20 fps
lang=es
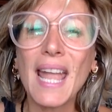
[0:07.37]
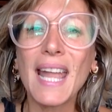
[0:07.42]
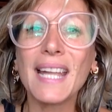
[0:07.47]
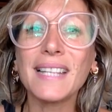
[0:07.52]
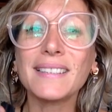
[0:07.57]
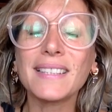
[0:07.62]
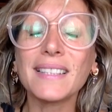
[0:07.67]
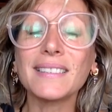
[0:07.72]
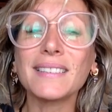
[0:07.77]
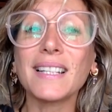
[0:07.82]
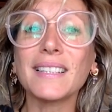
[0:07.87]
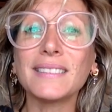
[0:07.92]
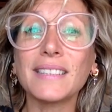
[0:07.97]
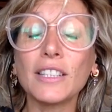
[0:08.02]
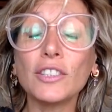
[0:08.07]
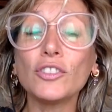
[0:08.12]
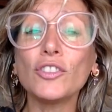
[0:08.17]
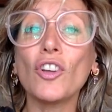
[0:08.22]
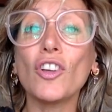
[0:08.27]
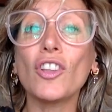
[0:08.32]
¿Estás
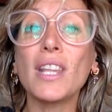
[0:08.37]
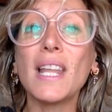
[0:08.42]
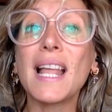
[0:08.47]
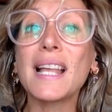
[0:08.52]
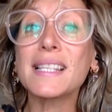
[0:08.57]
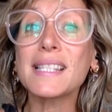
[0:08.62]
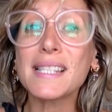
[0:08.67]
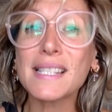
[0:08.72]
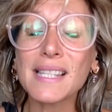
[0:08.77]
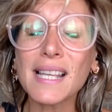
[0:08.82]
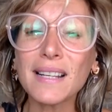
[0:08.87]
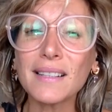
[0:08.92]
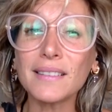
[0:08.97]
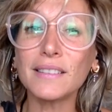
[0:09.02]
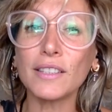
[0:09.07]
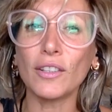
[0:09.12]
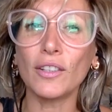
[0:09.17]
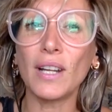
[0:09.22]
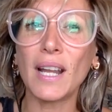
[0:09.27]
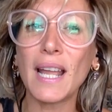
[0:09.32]
tratando de
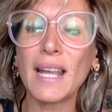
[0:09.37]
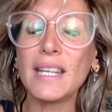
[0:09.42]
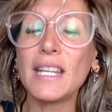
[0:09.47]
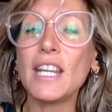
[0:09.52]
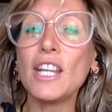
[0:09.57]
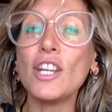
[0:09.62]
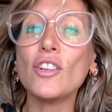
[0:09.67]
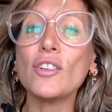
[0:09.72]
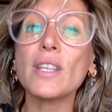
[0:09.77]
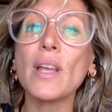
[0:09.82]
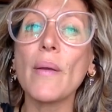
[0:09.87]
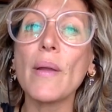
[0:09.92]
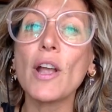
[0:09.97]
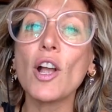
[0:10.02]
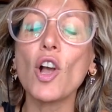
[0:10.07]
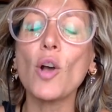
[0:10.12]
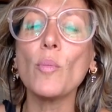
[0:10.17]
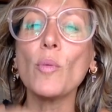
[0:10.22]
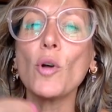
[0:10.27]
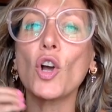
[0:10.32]
lanzarte online y no sabes
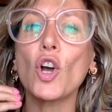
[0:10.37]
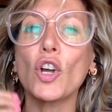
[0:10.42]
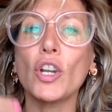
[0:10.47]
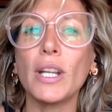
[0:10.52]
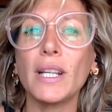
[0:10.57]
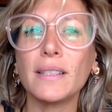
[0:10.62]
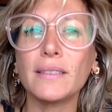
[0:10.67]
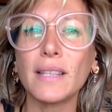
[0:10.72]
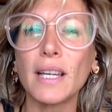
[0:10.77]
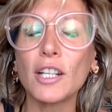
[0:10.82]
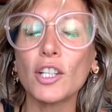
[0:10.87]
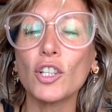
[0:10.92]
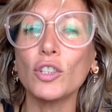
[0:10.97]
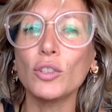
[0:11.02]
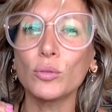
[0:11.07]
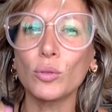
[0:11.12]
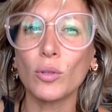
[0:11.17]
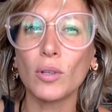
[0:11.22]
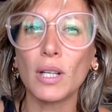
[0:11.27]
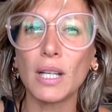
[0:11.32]
cómo conectar
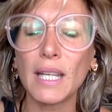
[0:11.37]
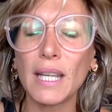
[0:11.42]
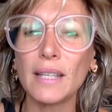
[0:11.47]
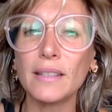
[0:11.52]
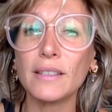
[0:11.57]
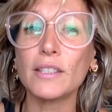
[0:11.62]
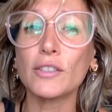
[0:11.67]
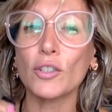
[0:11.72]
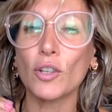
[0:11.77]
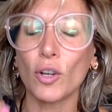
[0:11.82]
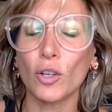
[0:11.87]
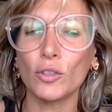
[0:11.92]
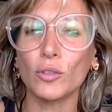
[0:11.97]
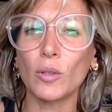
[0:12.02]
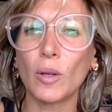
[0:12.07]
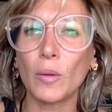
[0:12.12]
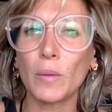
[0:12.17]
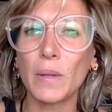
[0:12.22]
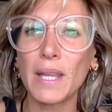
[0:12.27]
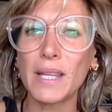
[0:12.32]
con tus clientes o con tu
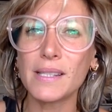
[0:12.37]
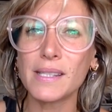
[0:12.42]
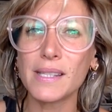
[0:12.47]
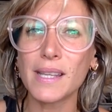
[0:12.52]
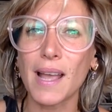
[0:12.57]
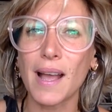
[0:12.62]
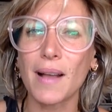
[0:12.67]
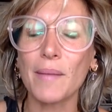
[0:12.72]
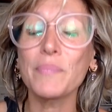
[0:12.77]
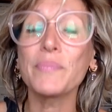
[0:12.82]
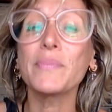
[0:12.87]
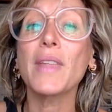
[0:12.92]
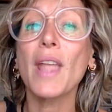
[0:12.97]
audiencia?